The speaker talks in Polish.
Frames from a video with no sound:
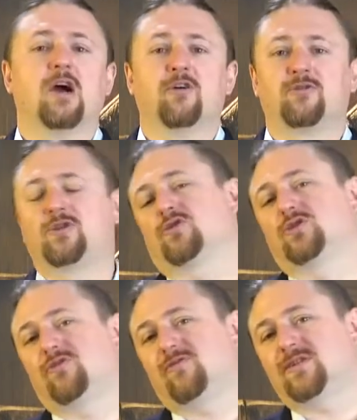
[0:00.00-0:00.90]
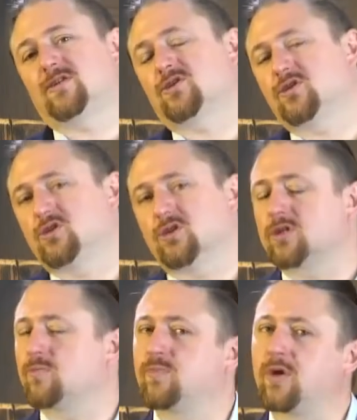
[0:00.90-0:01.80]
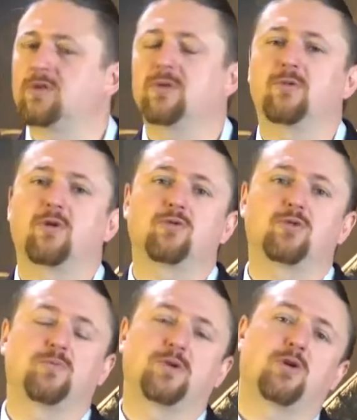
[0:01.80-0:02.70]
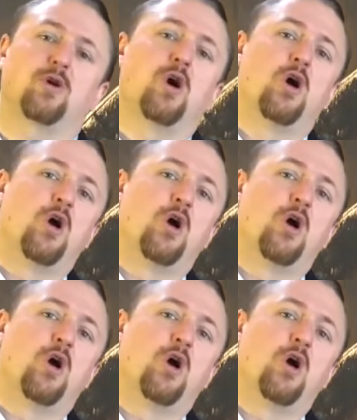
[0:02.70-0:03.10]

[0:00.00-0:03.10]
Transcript: W 1965 roku dopiero